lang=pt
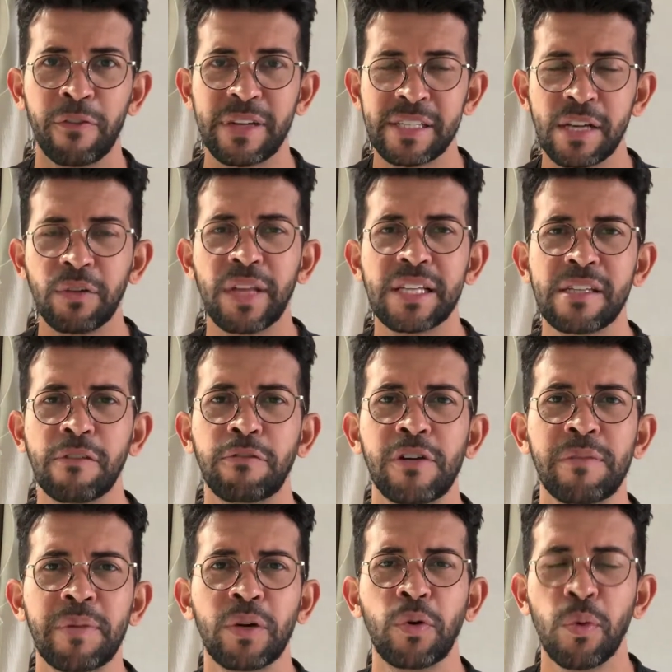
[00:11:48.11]
Fazendo dessa
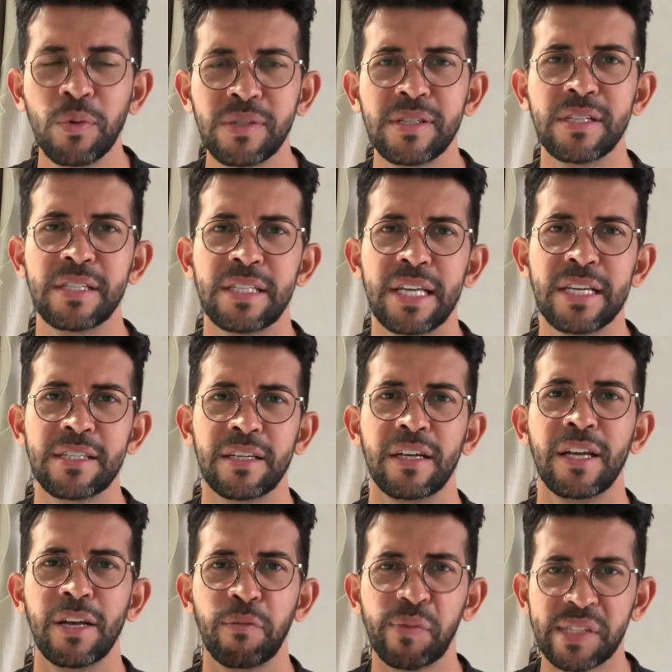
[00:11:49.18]
forma, com
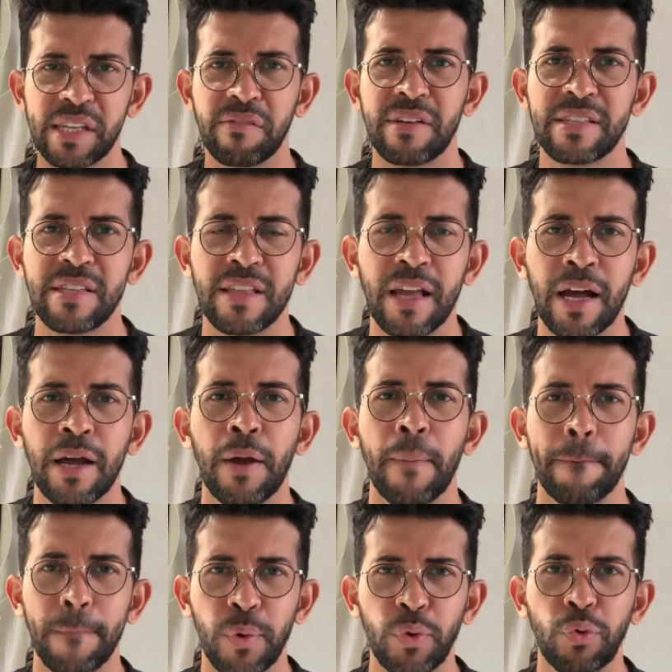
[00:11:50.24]
certeza você vai se dar
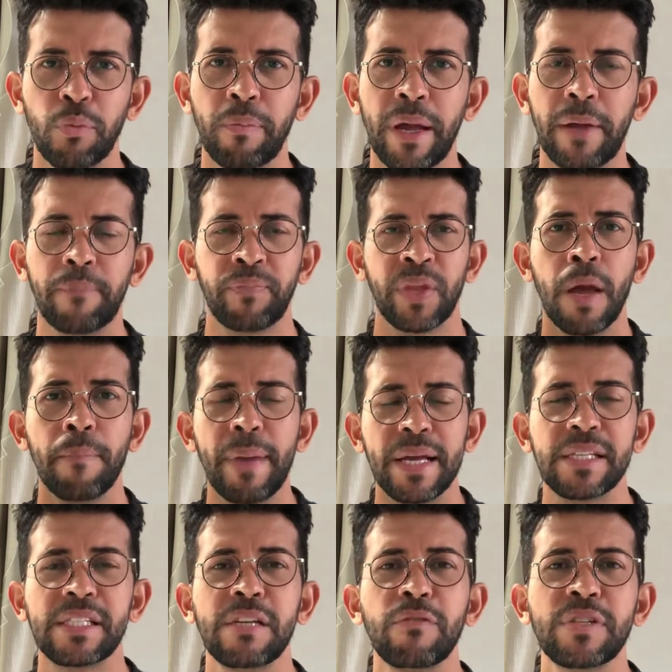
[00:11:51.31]
muito bem.
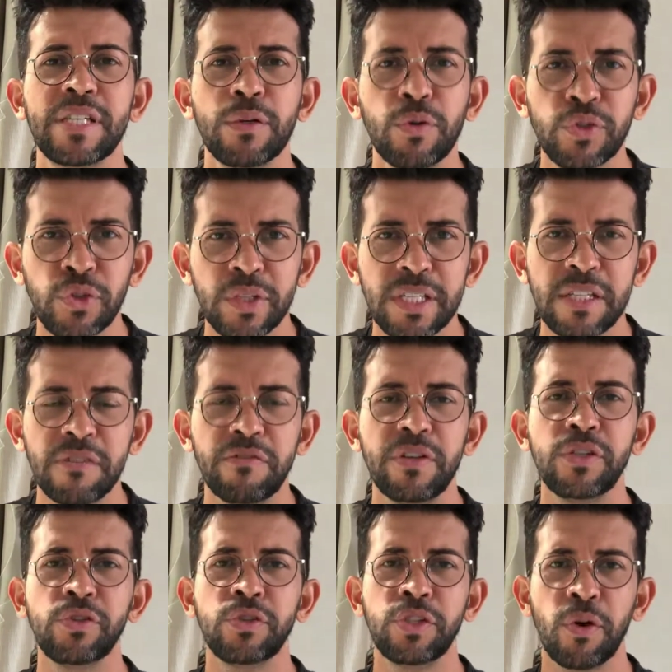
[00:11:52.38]
Bem, se você gostou desse
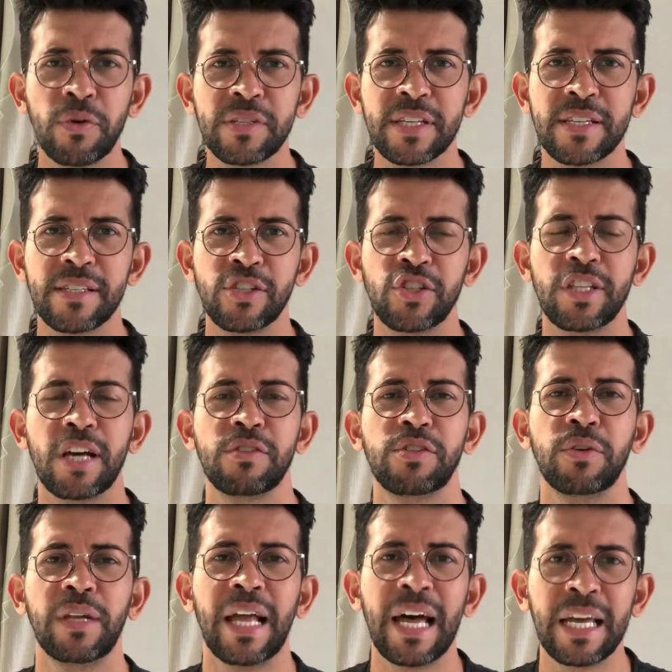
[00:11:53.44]
vídeo, não esqueça de dar o
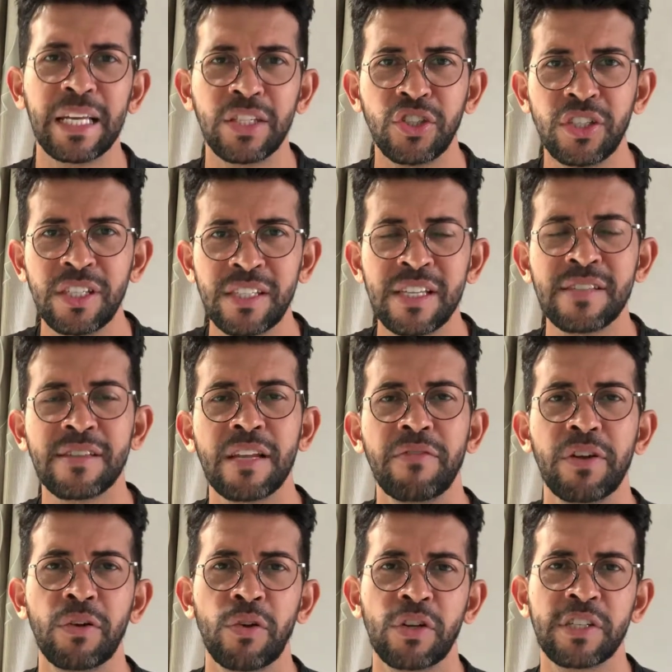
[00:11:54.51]
seu like, de se
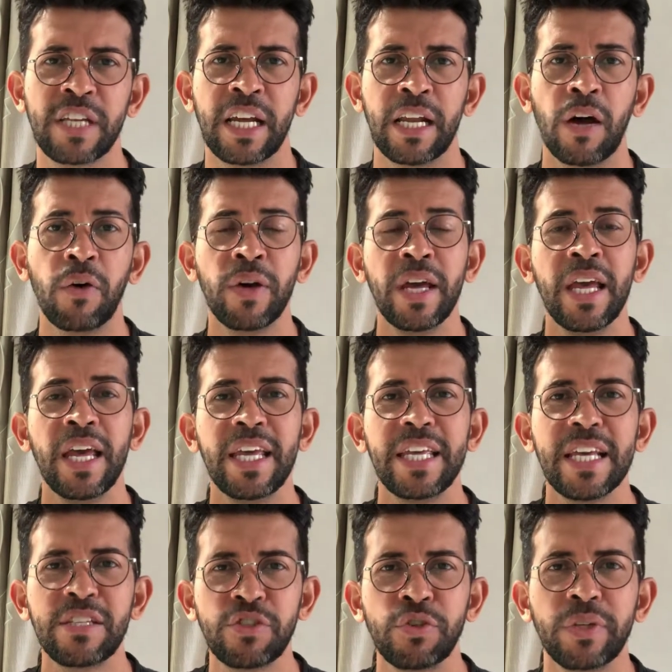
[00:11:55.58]
inscrever no nosso canal
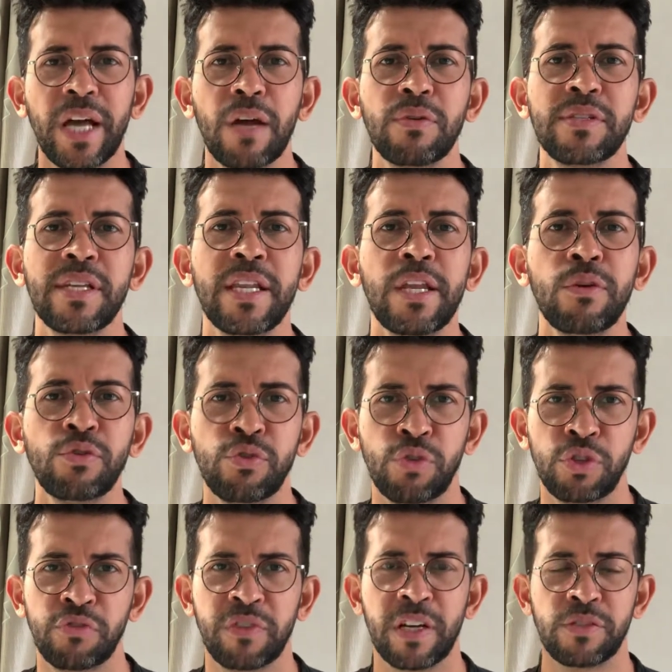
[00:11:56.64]
e acionar o sininho de
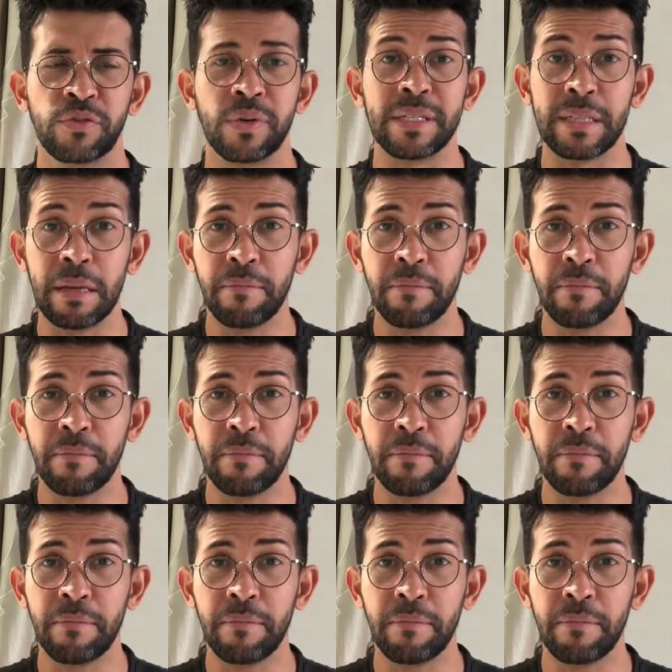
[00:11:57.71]
notificações.